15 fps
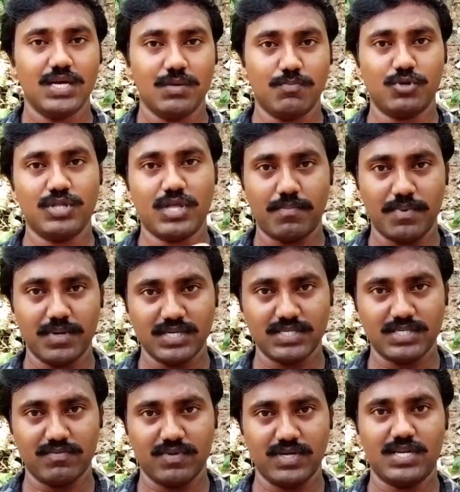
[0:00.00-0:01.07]
இப்போ இந்த
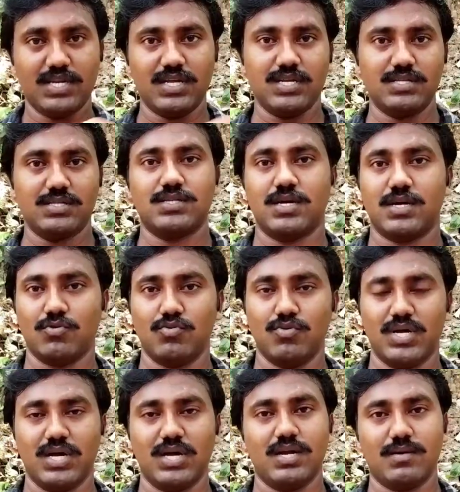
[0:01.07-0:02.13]
அப்பெண்டிக்ஸை வெட்டி எடுத்துட்டா
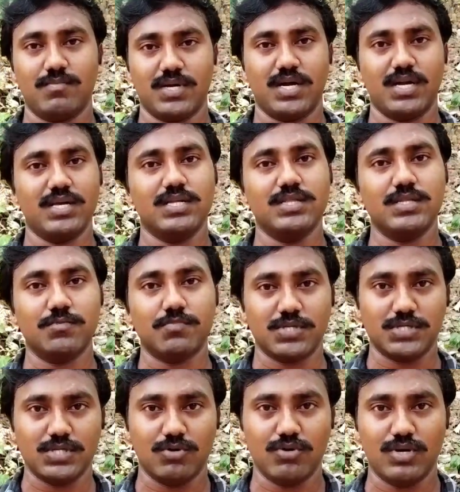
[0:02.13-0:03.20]
கூட நம்மளால் எந்த
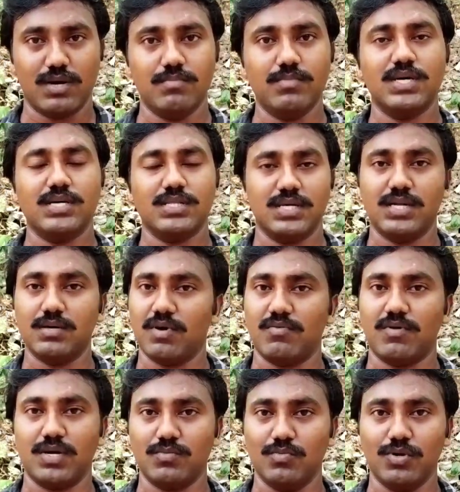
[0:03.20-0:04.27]
பிரச்சனையும் இல்லாமல் திடமாக
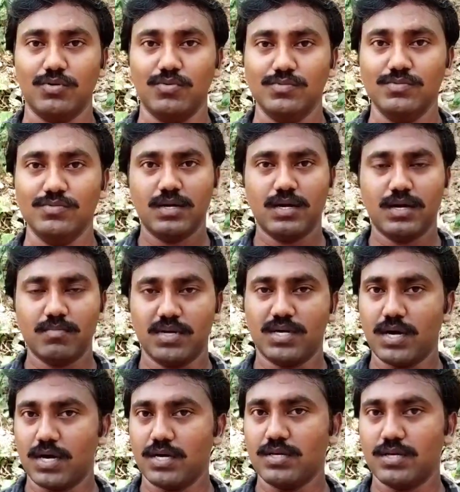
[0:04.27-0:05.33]
வாழ முடியும் நம்ம
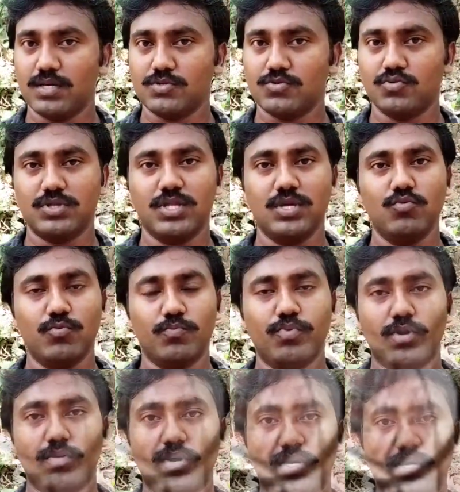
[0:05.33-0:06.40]
காதுகளை சுற்றி உட்புறமாக